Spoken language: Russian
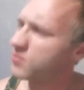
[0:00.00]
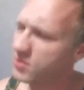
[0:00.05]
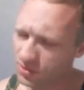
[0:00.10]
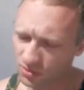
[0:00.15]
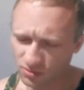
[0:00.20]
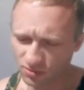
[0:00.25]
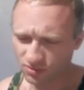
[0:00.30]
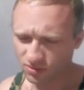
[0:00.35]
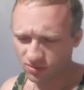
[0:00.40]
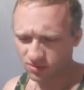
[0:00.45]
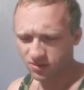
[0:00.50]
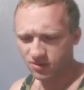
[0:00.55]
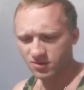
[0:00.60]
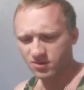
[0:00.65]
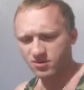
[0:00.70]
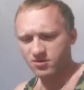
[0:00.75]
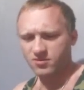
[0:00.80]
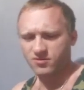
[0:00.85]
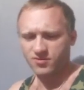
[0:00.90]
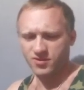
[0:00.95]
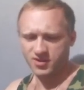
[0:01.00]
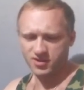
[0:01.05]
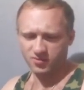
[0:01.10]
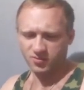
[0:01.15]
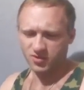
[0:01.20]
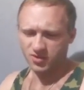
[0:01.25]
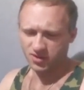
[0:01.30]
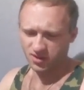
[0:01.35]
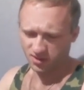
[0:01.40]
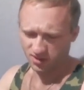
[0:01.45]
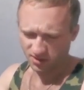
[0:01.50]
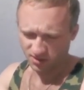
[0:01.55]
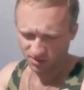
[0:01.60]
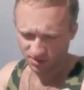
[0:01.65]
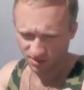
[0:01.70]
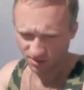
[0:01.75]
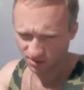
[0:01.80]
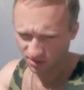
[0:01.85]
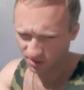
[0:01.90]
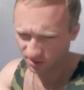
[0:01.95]
минут 18
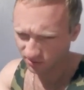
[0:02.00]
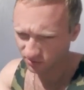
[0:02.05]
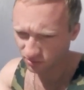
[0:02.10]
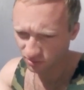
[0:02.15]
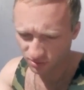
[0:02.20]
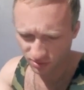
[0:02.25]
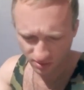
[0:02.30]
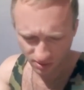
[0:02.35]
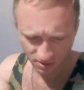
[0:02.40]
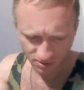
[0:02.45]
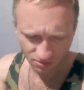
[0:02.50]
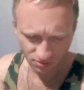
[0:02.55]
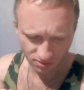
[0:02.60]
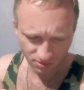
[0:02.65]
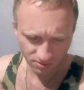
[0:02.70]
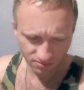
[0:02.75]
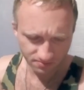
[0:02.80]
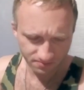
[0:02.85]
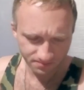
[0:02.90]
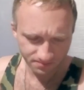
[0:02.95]
августа идет.